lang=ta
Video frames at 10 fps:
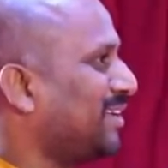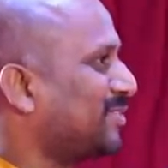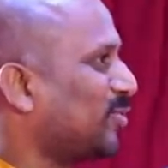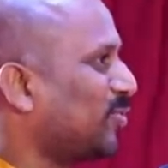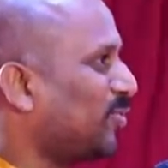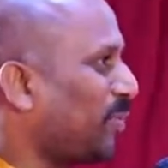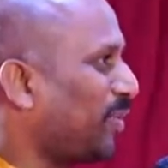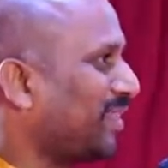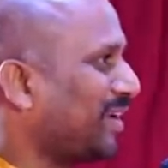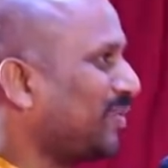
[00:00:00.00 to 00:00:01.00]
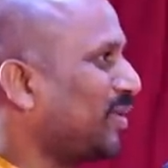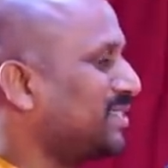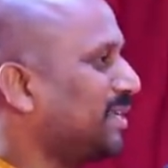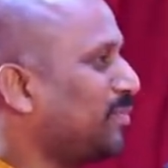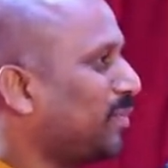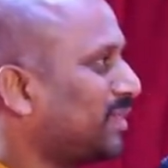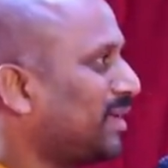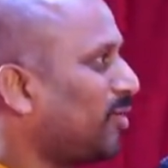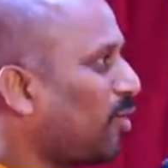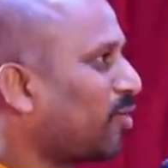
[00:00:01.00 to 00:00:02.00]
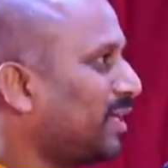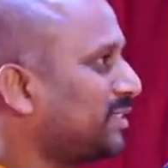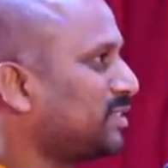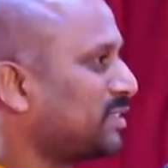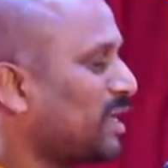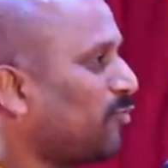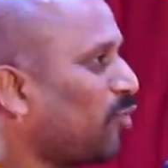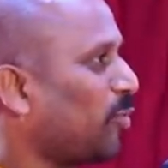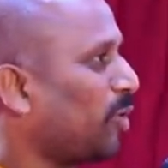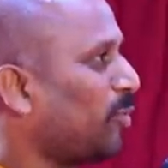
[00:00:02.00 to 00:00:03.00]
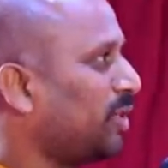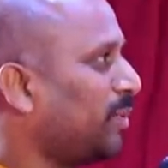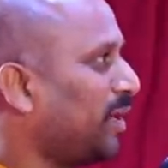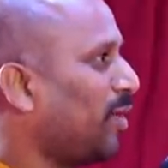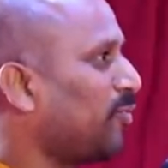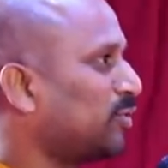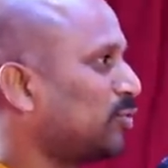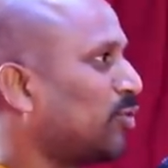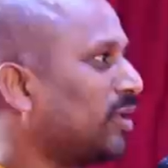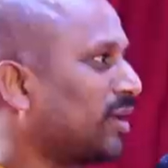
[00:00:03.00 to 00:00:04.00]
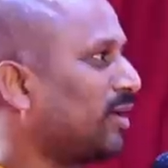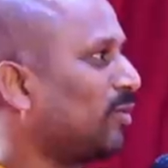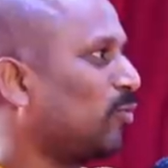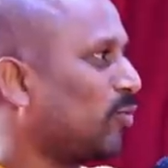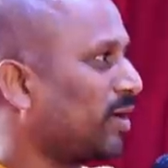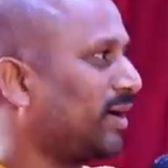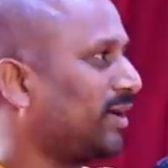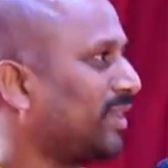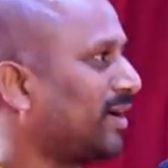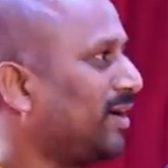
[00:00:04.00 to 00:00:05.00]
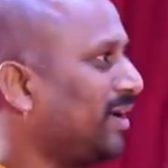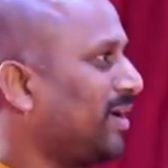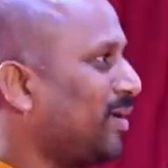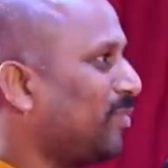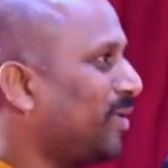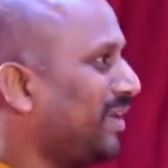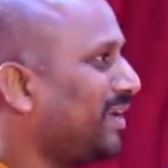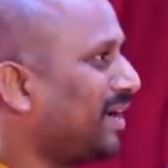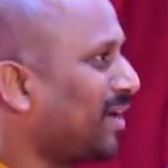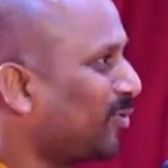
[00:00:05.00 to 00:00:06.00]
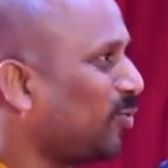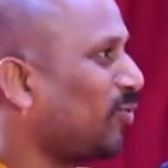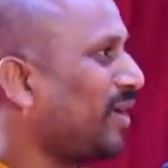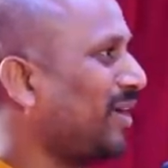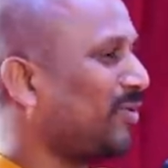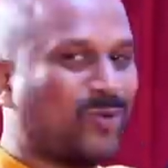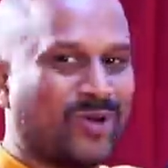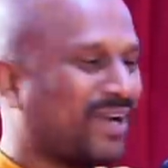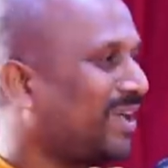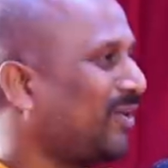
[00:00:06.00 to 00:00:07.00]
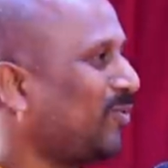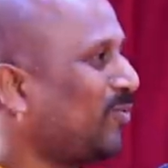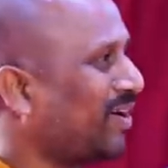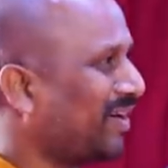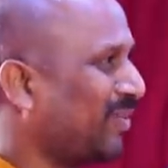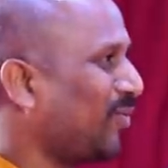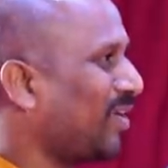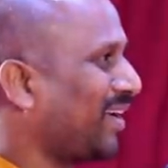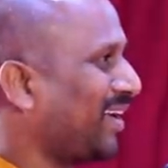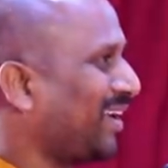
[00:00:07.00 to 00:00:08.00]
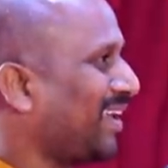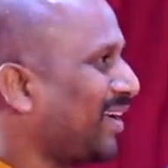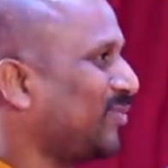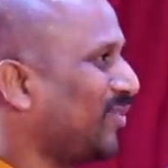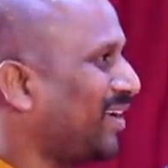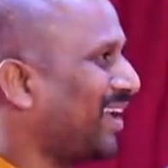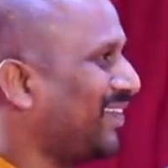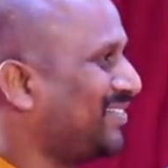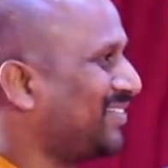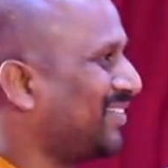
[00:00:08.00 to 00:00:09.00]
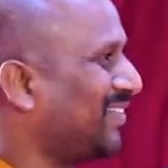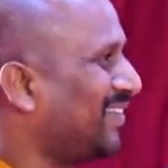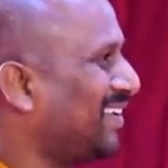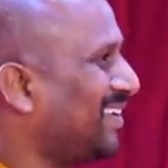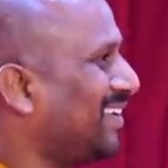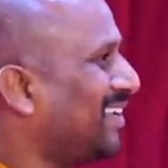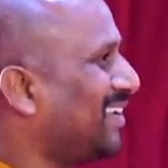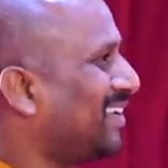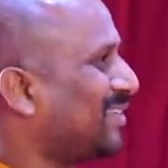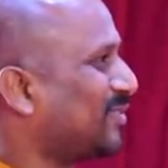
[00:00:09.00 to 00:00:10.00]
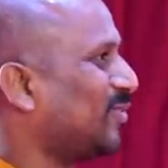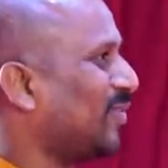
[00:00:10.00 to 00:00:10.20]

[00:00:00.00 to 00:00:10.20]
ஸோ அப்படி தான் இதுவாச்சு மற்ற ஆர்கனைசேஷன்ஸ்லாம் ஃபாலோ பண்ணும்போது எப்படின்னா அவங்க வந்து தொண்டர்கள் உருவாக்கிட்டு இருந்தாங்க பட் நீங்கள் என்னென்னா குருவே குருவகளே உருவா இருக்கீங்க அது ஒரு நல்ல விஷயம் ஸோ